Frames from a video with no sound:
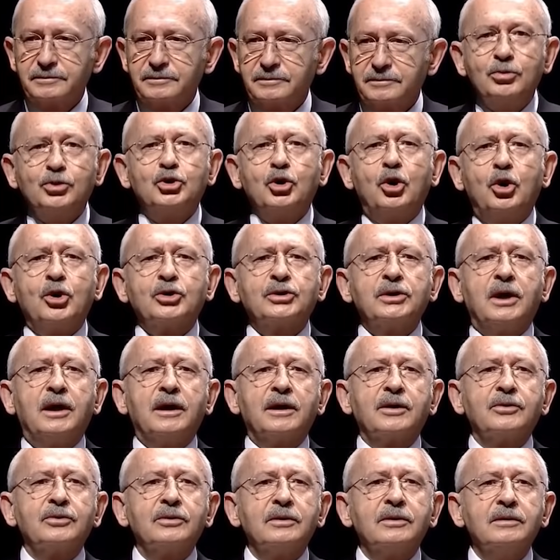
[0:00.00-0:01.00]
Umudu orada
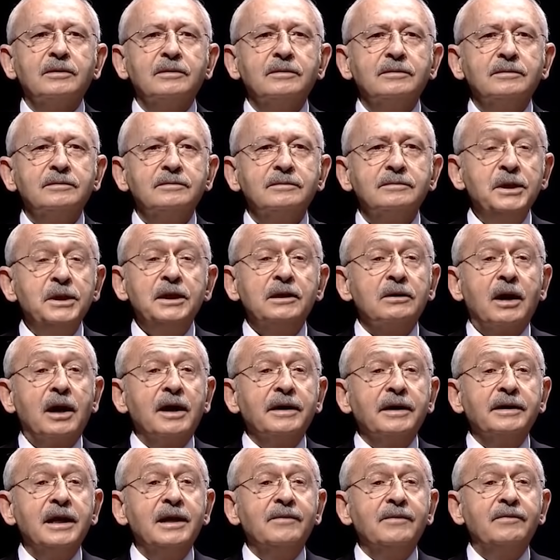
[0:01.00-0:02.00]
arıyor. Bir
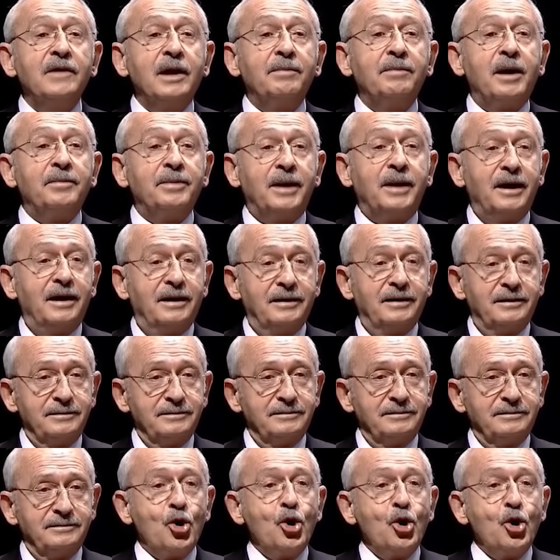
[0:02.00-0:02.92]
anne ve baba